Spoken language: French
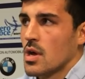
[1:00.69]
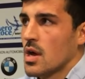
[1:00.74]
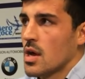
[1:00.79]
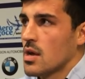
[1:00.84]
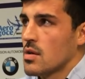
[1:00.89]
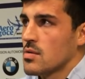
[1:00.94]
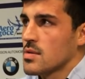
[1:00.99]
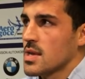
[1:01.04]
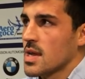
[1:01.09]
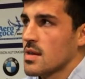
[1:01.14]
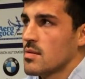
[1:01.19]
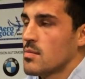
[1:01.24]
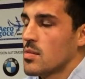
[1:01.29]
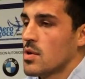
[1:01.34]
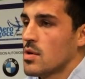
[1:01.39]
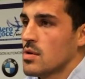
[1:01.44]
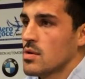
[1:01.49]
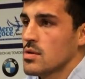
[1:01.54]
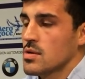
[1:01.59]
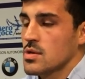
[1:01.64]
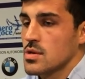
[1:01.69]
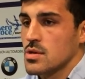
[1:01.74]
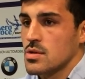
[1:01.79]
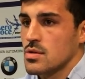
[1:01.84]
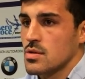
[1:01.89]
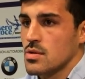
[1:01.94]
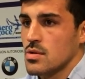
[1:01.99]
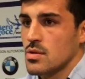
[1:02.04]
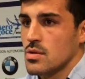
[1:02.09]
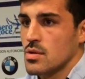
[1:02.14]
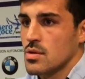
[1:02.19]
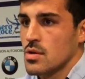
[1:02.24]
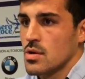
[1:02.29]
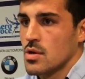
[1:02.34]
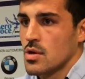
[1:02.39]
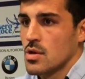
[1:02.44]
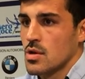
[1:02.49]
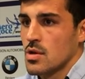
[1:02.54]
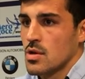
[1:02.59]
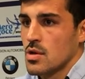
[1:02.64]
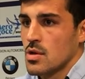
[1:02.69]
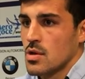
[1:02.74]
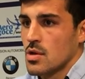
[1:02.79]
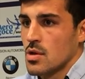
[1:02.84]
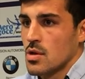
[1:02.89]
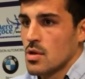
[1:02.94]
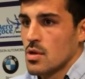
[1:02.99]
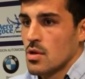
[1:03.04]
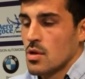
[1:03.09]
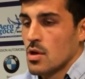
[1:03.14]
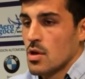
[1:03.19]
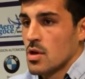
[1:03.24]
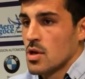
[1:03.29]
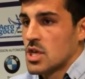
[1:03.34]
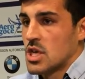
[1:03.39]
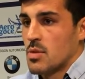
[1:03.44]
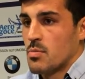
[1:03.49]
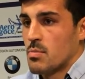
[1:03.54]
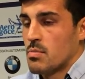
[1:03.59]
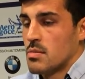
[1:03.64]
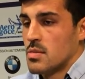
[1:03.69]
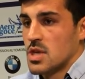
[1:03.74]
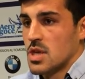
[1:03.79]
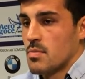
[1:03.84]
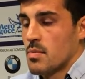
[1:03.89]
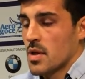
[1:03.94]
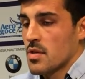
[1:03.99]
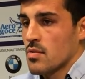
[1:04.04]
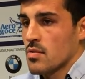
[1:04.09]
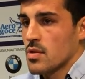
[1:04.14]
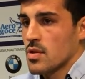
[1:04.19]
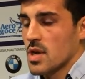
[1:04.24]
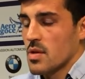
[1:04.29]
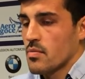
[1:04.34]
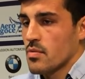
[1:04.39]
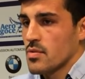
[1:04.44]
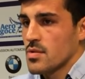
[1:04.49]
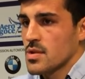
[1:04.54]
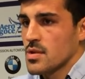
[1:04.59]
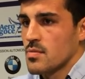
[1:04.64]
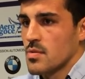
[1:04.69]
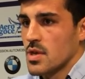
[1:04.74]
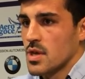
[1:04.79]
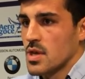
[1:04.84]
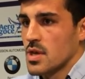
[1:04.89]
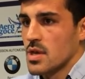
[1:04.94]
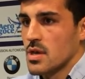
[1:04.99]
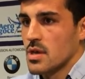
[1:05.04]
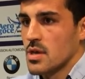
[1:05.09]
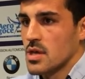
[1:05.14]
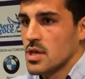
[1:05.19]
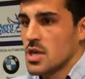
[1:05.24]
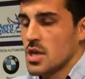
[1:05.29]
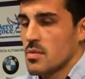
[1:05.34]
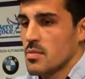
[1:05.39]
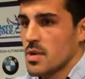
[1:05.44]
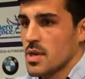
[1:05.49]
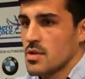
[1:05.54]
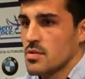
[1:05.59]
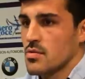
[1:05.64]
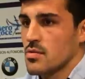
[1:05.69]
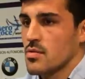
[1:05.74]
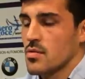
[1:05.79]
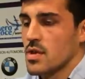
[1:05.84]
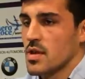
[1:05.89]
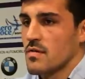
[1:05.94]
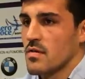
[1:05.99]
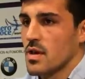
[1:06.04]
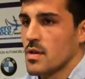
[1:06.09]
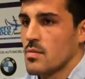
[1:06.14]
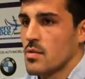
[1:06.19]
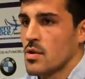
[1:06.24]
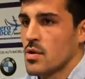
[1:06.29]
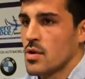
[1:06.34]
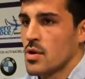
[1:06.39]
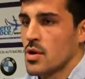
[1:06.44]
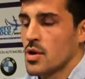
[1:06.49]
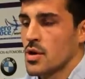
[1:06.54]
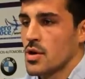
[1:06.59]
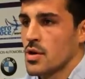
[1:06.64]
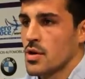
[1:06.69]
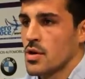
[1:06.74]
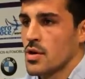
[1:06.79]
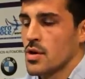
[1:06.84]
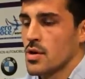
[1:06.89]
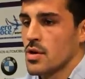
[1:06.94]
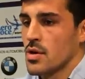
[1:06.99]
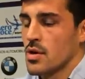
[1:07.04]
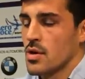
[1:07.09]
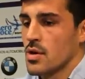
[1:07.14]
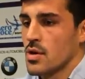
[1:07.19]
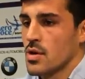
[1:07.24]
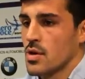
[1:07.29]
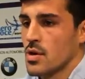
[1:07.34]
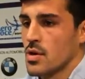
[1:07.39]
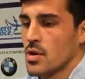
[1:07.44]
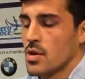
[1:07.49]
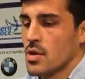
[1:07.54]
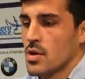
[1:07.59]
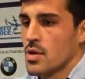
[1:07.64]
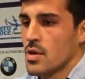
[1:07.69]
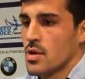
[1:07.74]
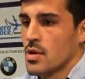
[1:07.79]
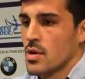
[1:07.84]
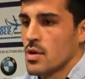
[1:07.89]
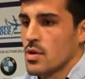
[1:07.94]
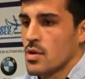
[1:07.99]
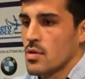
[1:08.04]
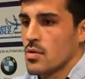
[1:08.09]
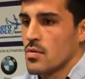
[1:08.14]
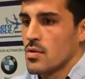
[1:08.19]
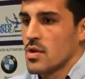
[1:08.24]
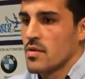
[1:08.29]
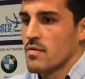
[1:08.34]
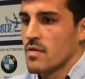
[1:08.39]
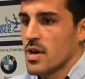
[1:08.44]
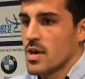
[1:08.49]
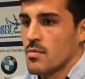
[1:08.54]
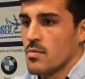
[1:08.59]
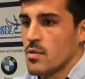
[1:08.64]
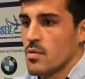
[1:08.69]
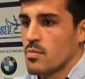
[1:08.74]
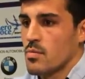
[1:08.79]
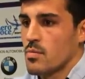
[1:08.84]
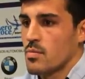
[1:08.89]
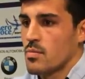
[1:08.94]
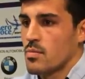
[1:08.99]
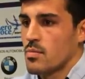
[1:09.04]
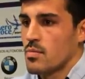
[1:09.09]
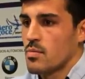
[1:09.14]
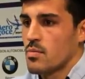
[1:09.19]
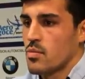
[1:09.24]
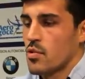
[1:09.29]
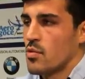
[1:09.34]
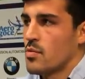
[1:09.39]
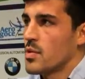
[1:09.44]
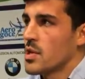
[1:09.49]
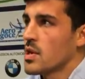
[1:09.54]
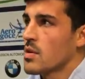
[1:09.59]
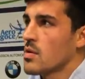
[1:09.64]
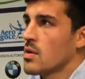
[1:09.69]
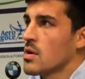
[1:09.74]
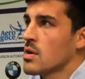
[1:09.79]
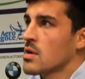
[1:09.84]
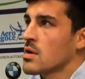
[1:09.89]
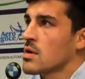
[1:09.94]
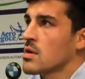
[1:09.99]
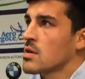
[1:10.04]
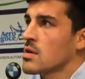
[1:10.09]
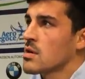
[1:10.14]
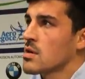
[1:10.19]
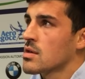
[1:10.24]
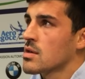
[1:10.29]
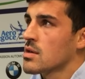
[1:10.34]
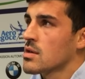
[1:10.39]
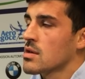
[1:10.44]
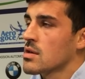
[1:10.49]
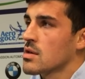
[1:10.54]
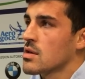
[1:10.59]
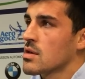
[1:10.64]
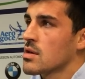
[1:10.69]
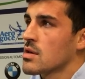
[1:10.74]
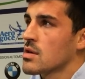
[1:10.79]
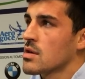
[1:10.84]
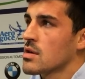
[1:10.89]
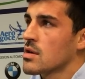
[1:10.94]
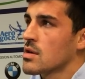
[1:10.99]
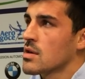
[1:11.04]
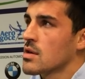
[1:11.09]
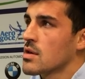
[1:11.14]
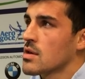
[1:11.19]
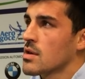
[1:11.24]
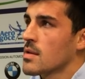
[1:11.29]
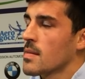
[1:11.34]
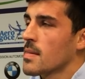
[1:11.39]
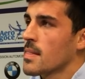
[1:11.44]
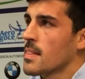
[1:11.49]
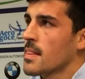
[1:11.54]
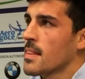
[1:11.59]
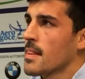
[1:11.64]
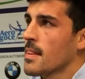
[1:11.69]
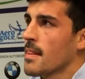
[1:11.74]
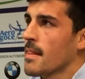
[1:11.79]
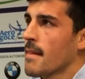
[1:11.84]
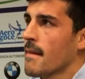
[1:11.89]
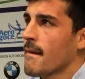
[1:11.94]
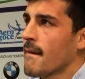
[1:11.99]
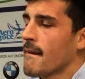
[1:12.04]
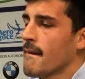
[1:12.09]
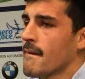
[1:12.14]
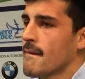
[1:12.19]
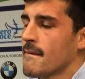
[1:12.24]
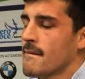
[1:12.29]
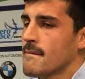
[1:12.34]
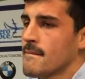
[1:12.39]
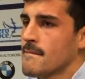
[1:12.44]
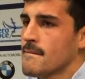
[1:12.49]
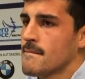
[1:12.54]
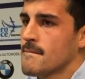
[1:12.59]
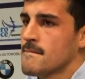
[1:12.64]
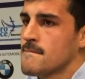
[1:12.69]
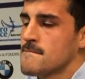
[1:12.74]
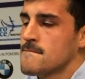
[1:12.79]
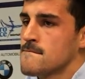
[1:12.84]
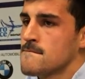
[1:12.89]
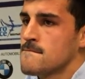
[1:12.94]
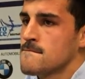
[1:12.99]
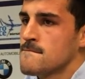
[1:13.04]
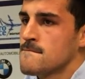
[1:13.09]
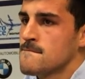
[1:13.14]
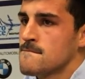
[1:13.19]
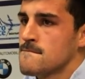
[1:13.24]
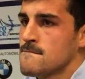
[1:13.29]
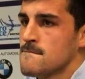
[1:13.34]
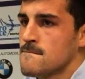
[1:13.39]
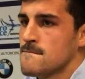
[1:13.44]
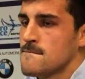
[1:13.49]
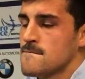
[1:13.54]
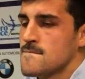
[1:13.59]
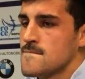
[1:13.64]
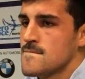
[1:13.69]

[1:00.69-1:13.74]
à l'entraînement. Je j'ai pas trop de réponses, mais j'ai l'impression qu'on est vraiment euh, qu'on est vraiment paumé quoi. Est-ce que c'est un petit peu en vacances déjà, certains